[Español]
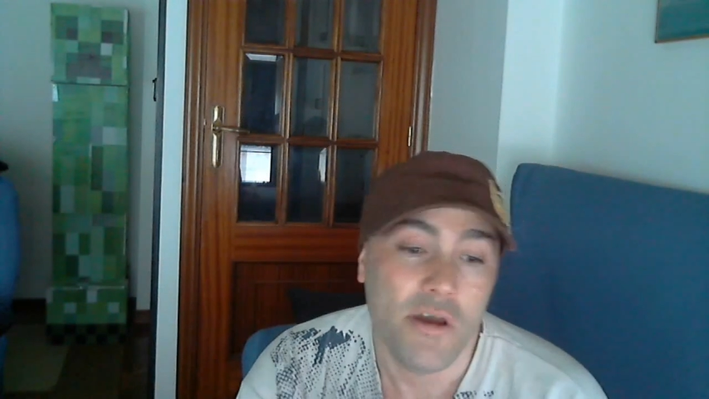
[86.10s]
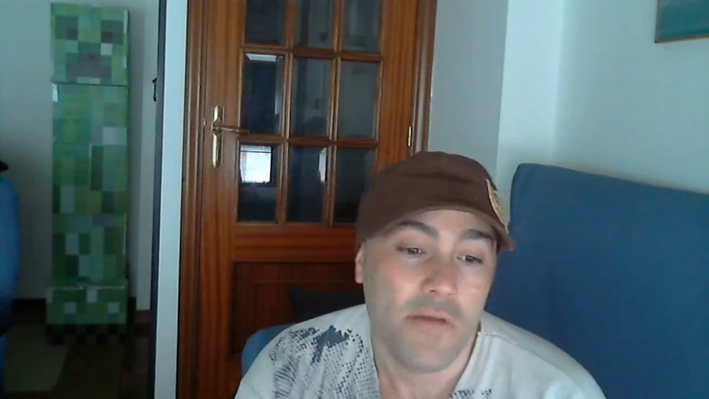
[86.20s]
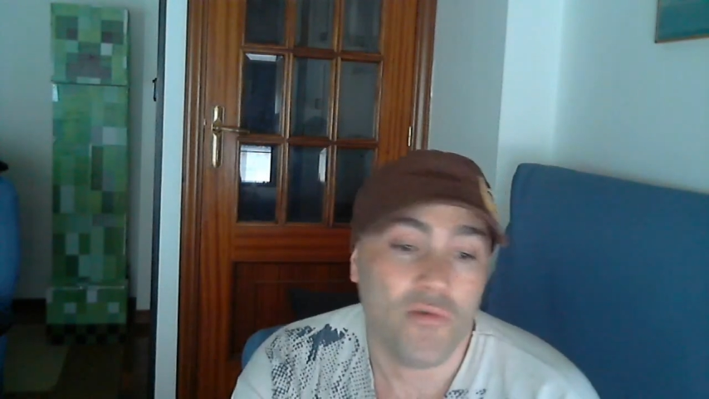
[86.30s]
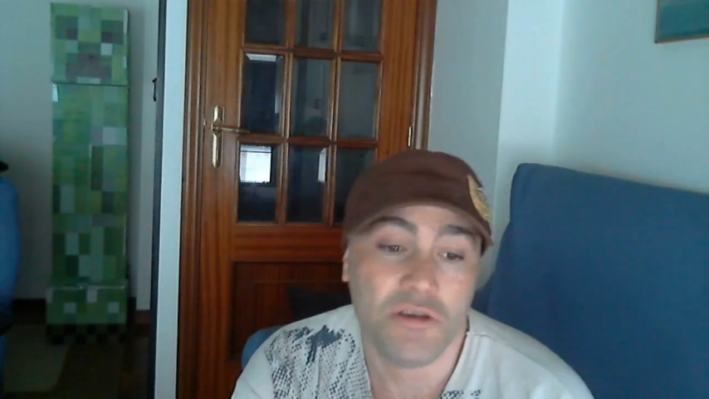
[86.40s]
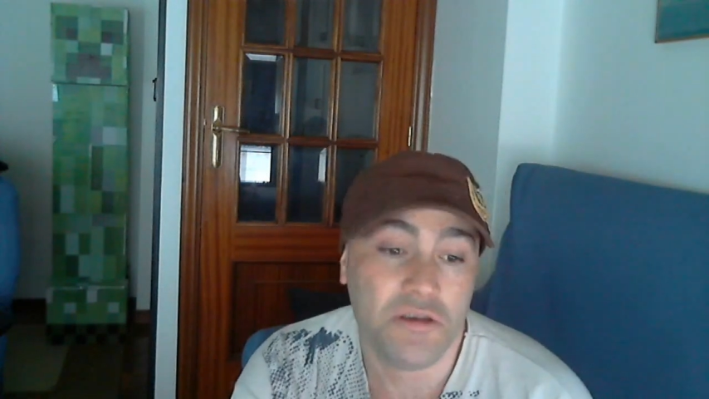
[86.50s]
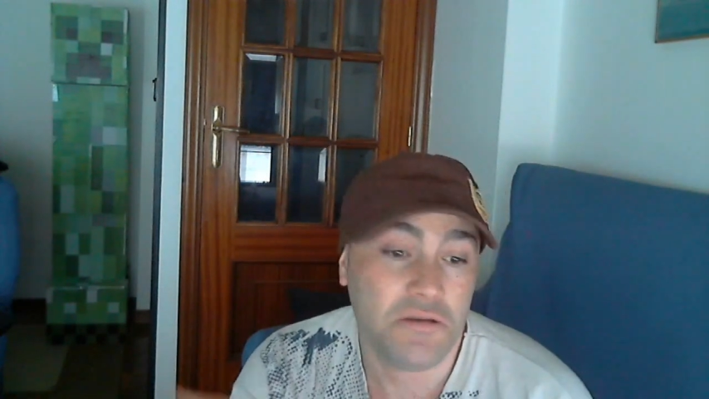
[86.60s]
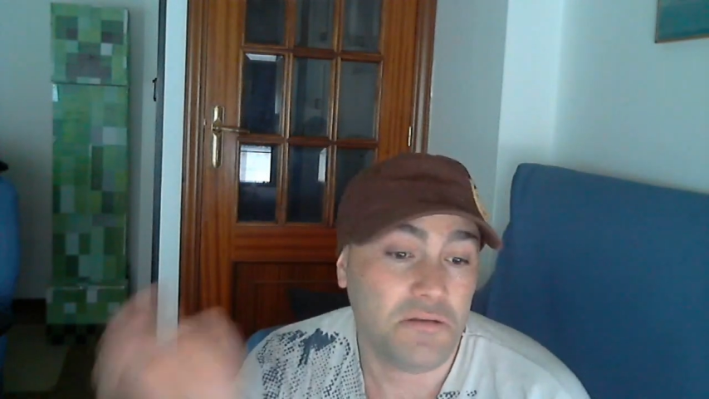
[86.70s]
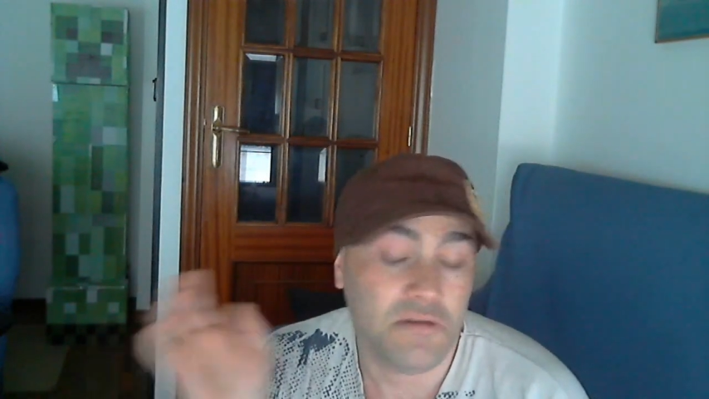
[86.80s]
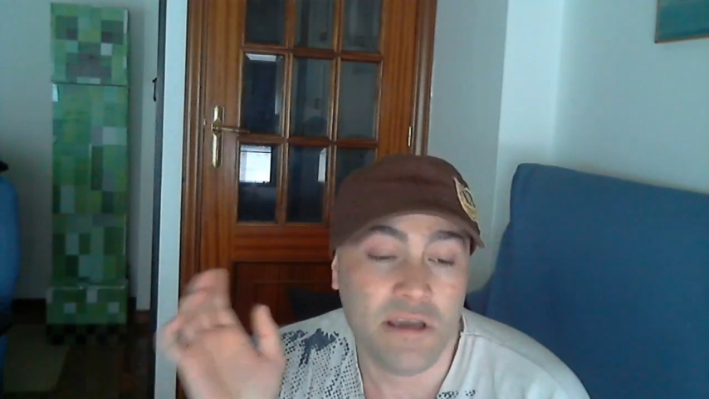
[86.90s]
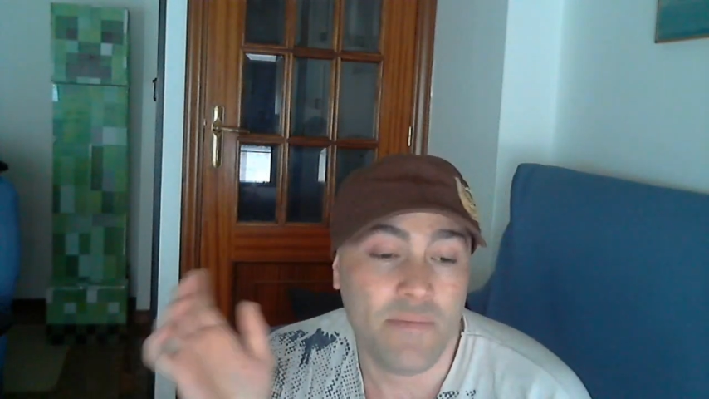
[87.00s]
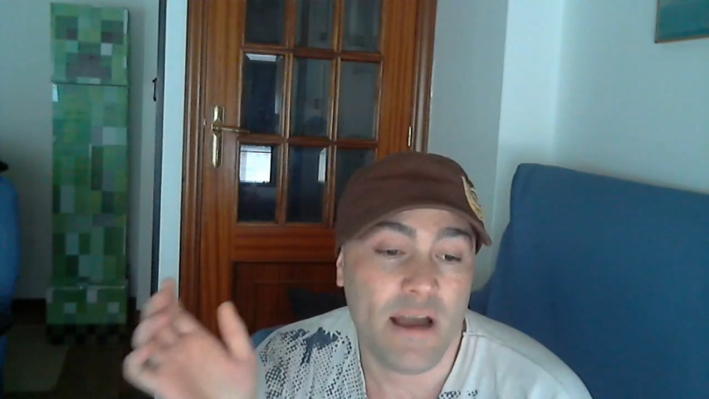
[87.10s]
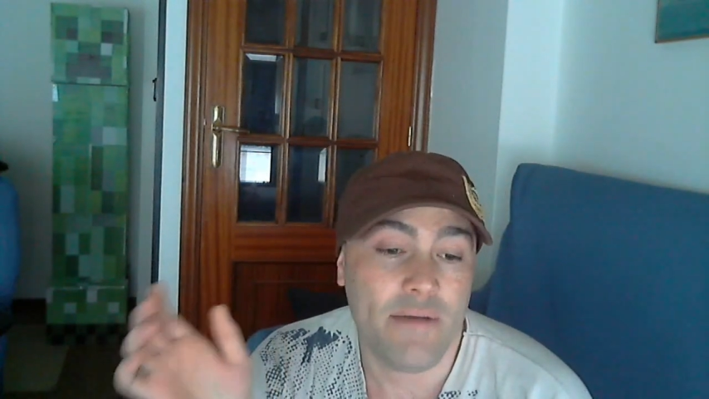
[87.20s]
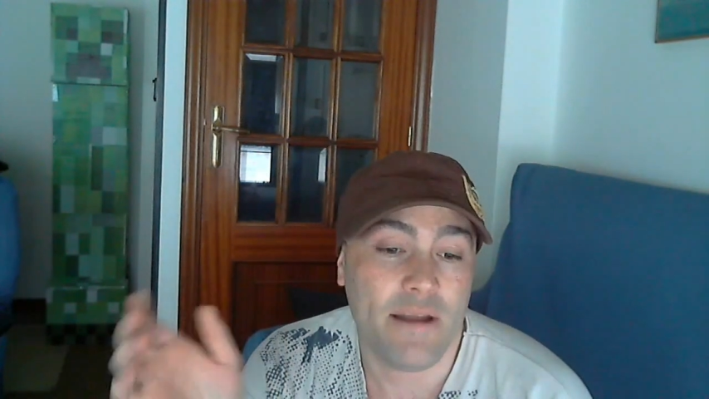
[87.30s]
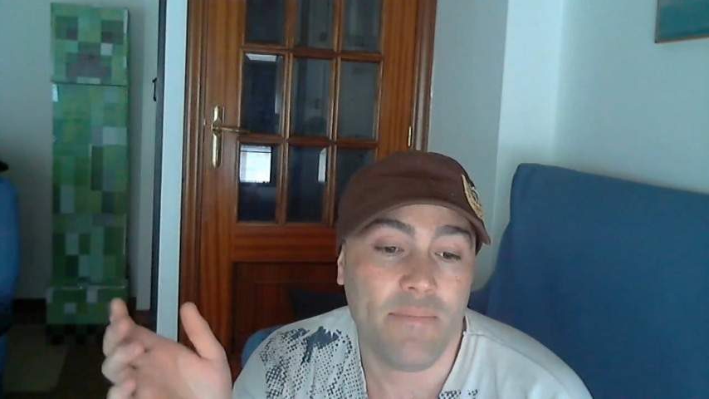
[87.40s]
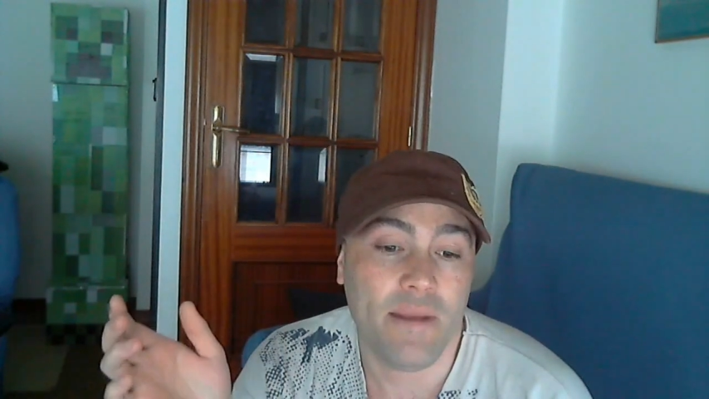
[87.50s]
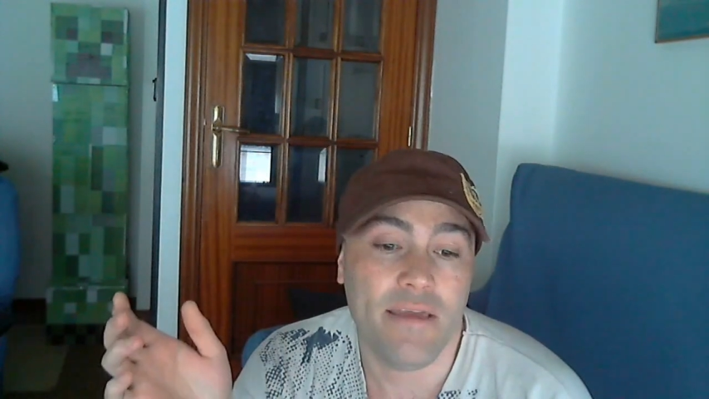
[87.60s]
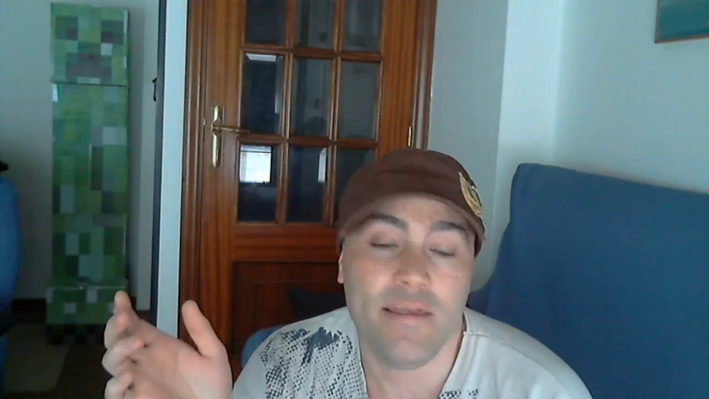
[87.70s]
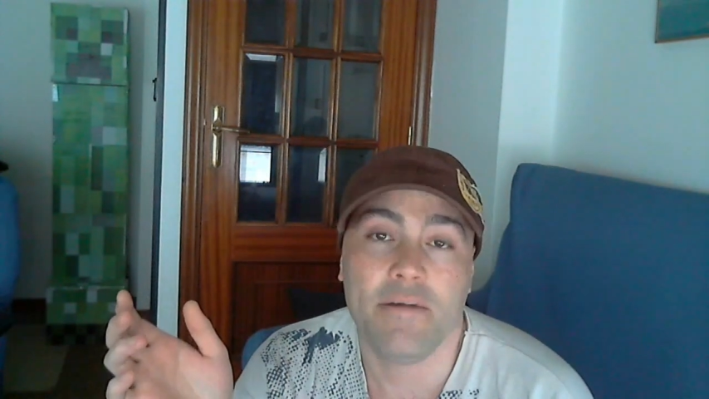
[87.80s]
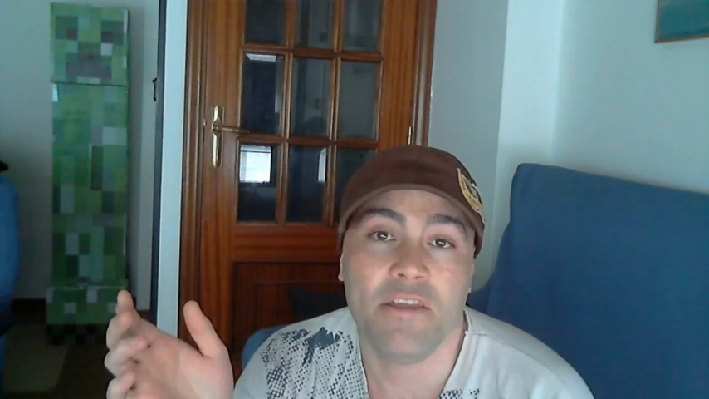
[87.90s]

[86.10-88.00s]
pues se apagaba la play, Y daba